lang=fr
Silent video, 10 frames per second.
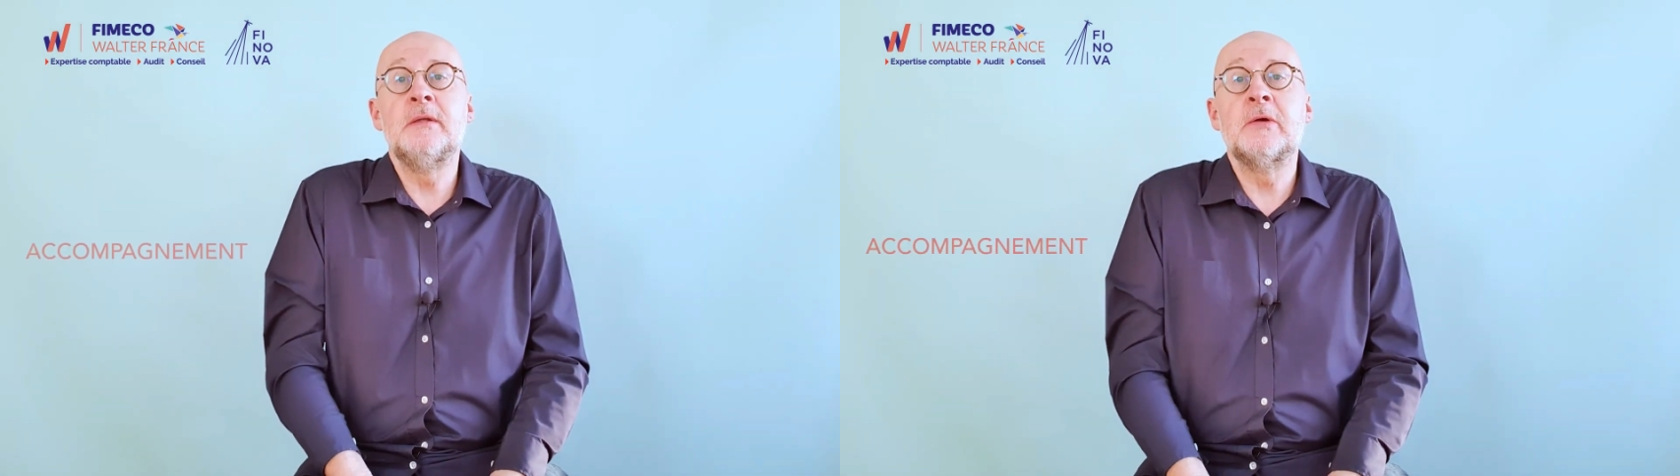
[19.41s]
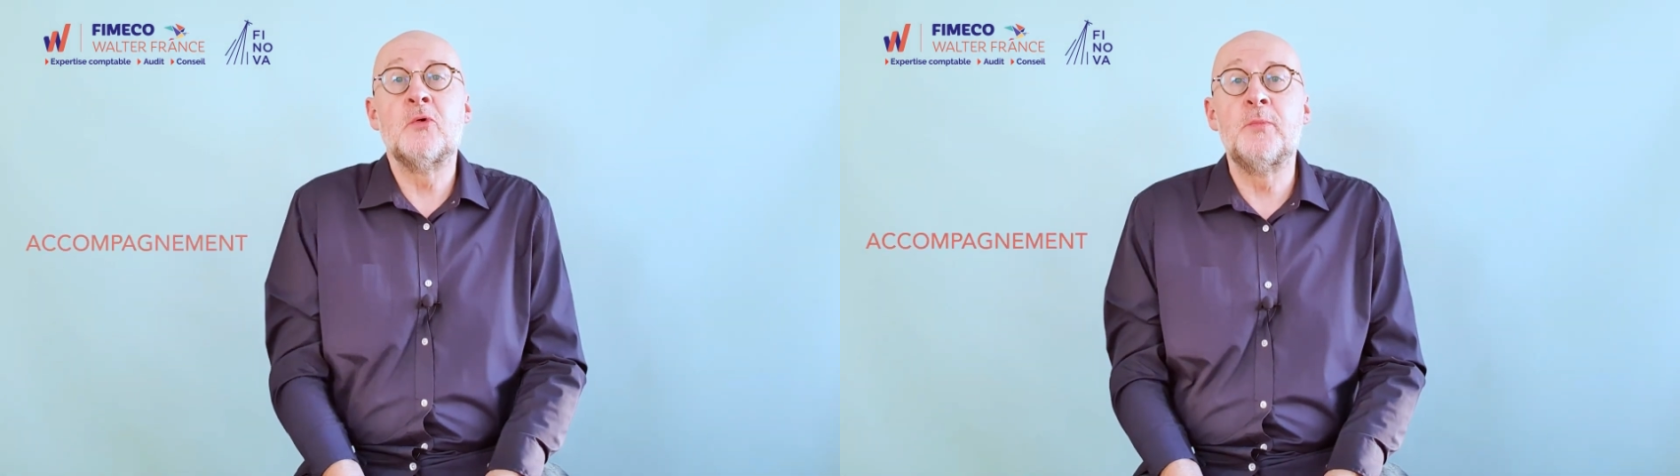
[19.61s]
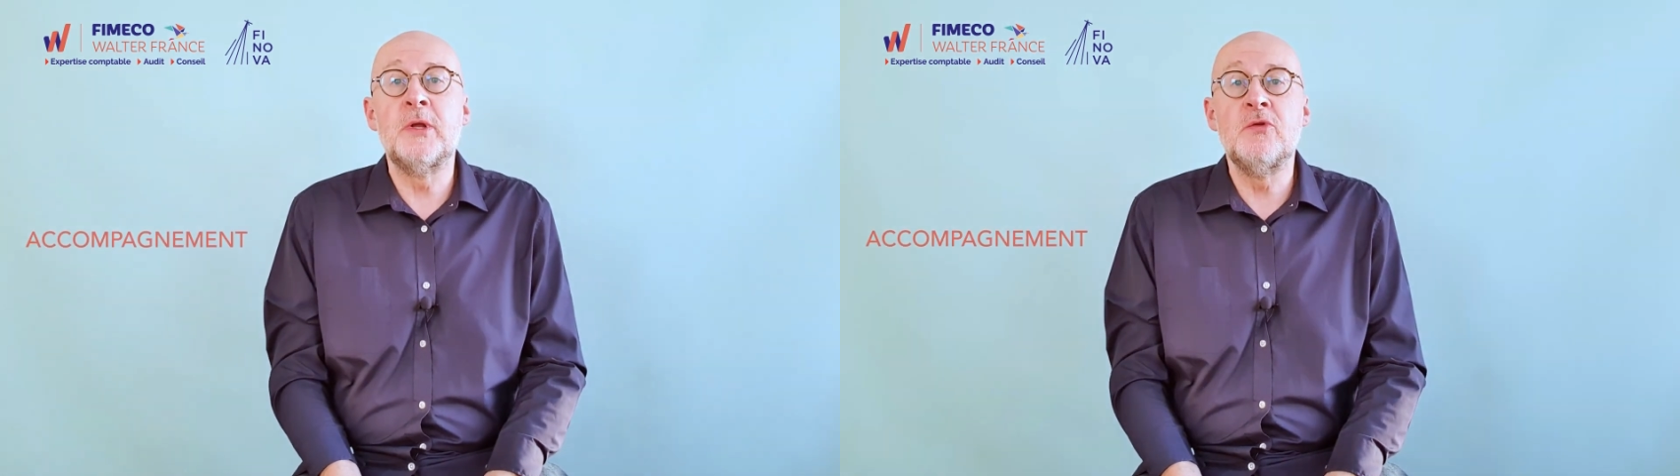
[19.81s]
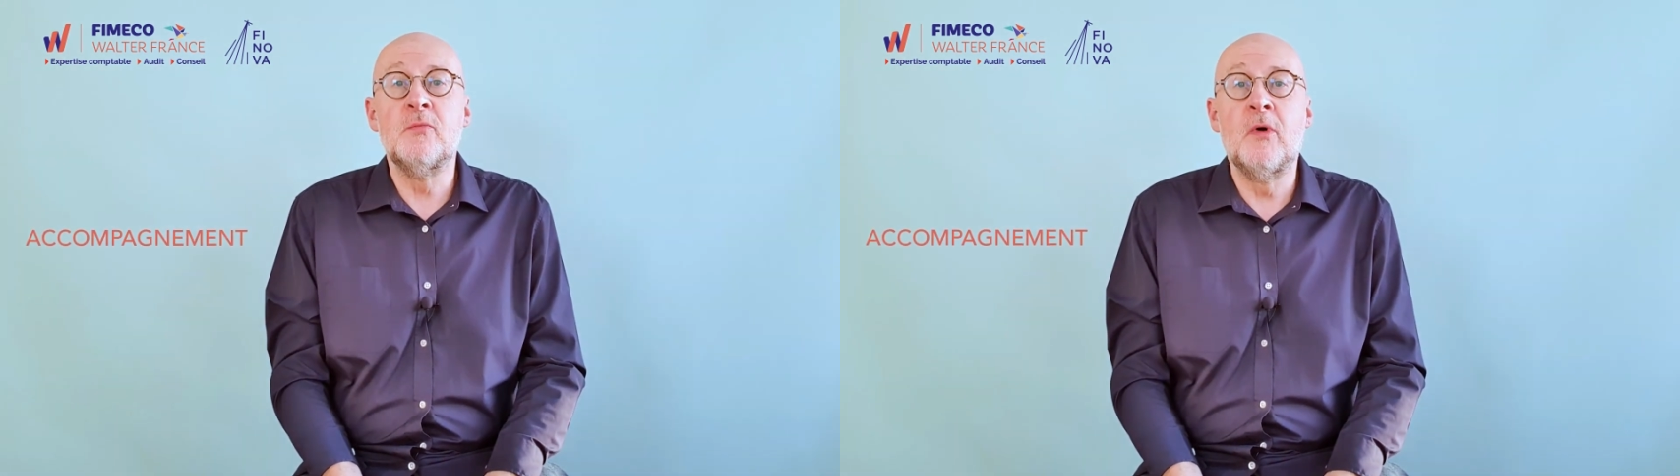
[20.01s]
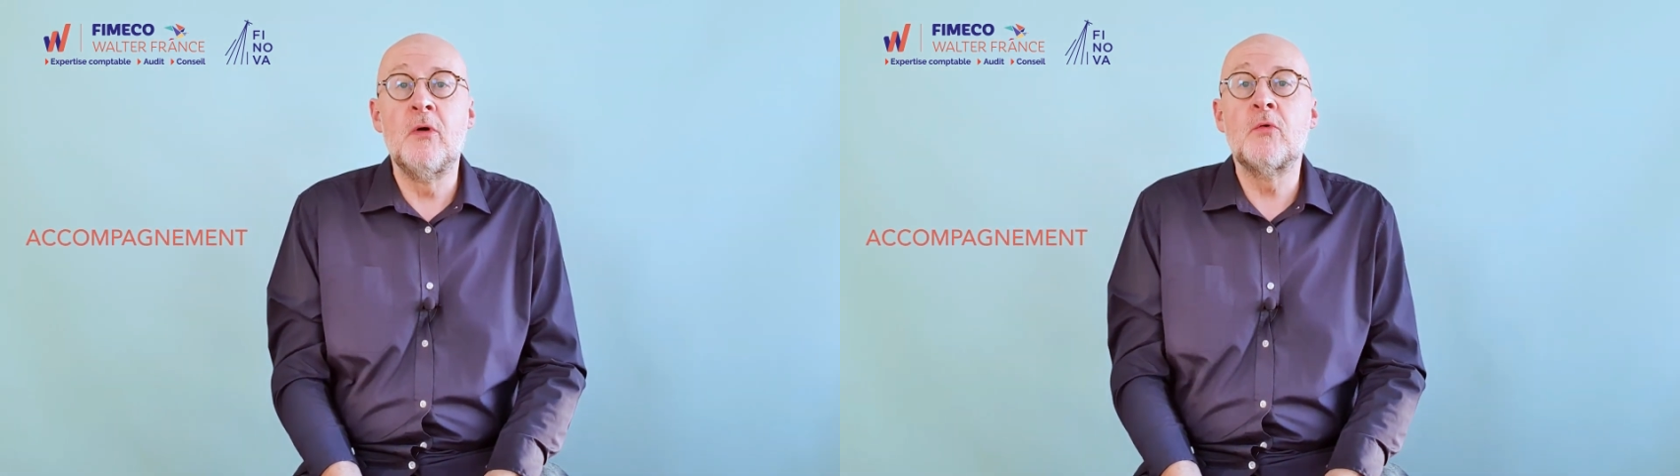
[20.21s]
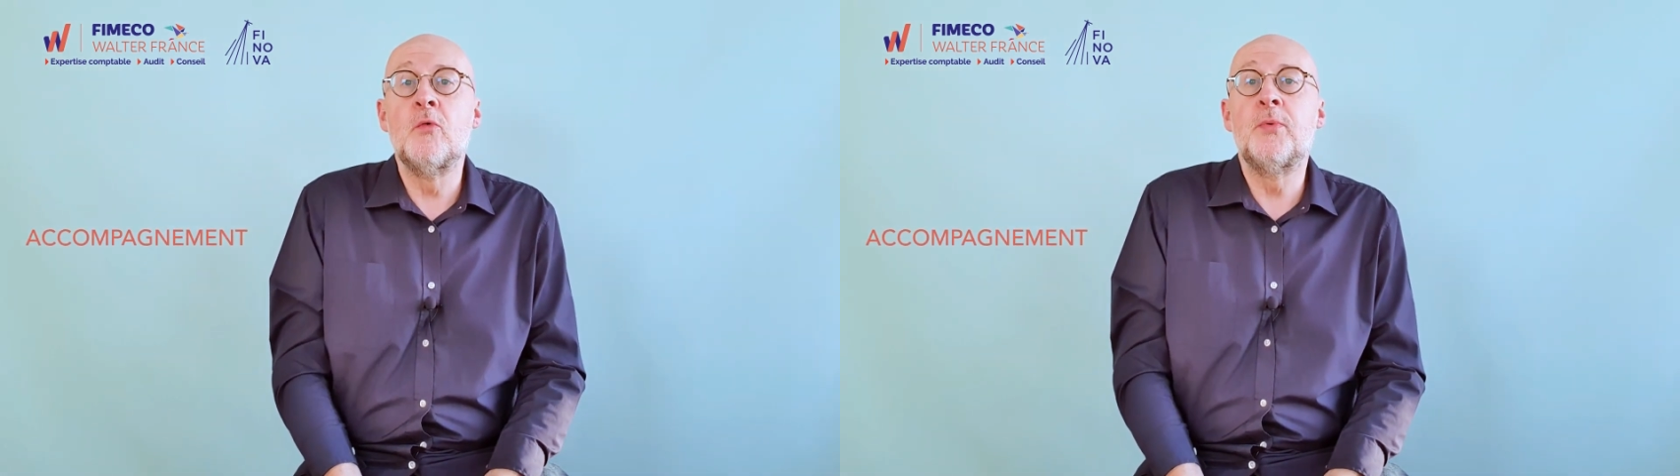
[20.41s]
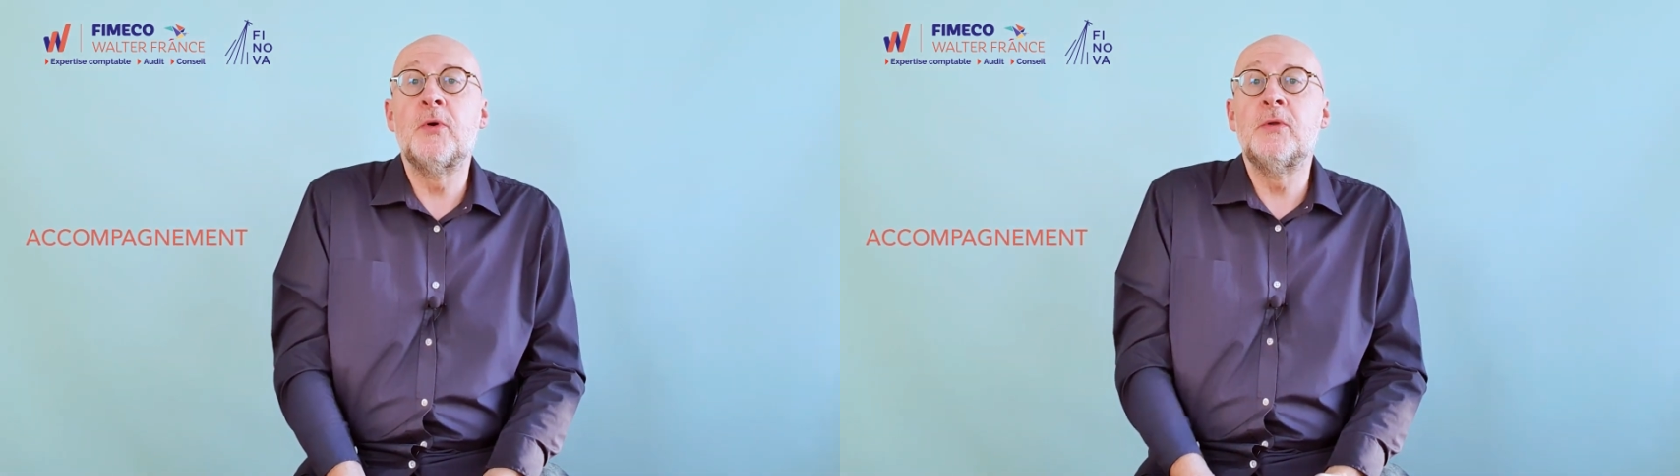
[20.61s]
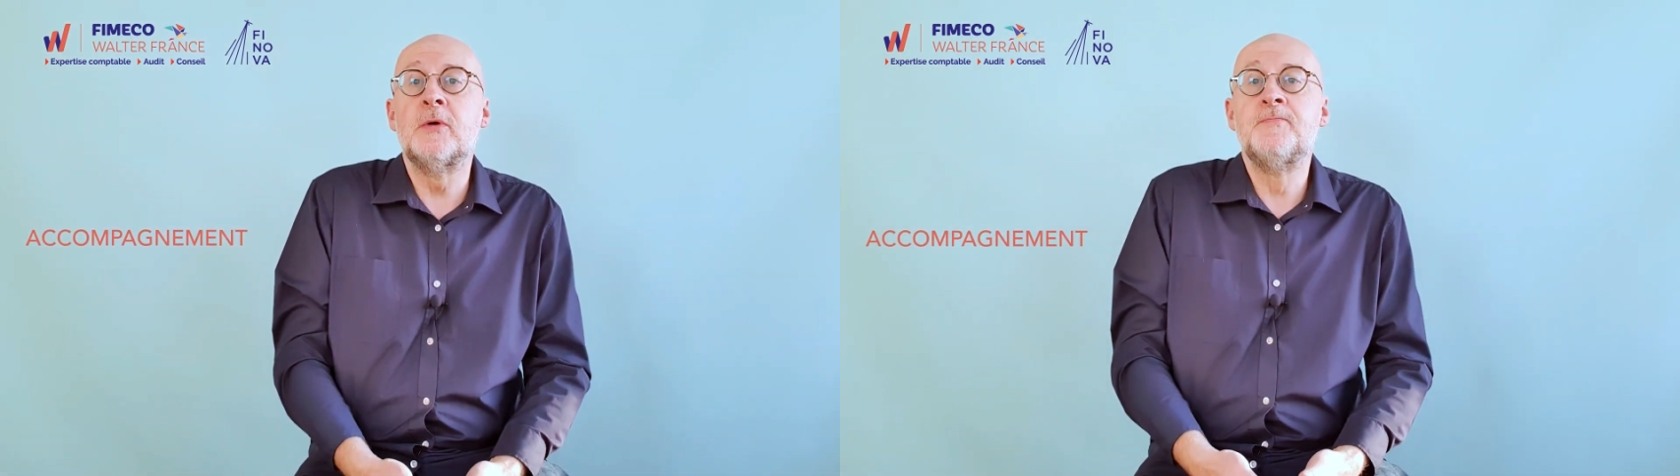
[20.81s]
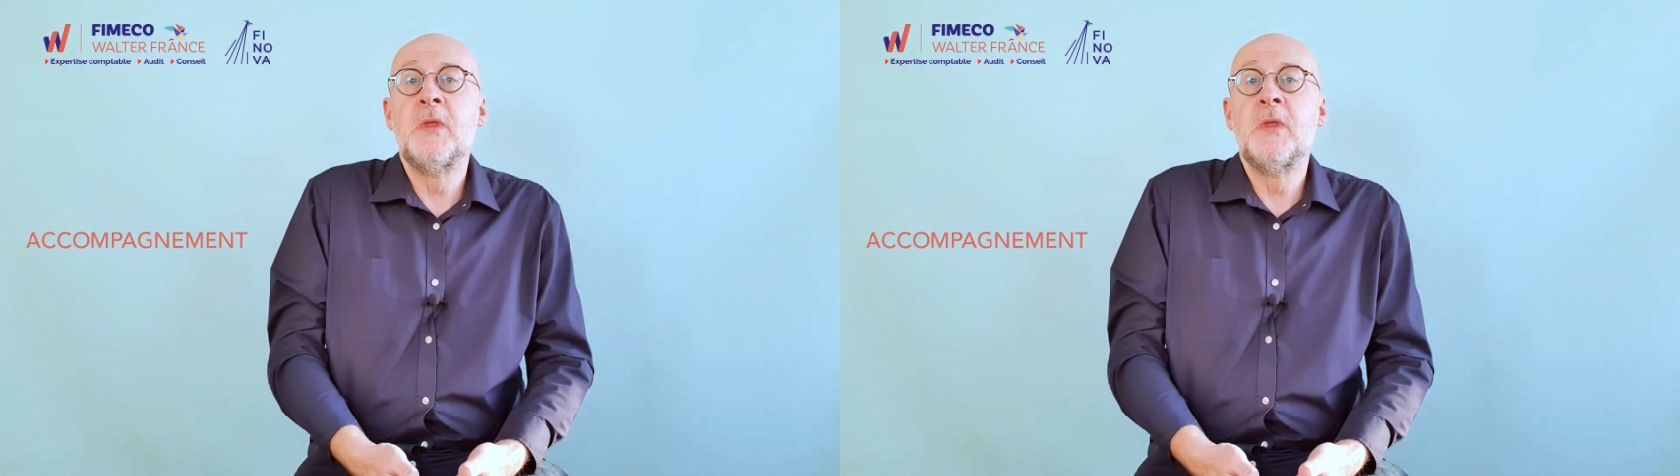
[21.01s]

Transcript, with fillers: accompagnement comprenant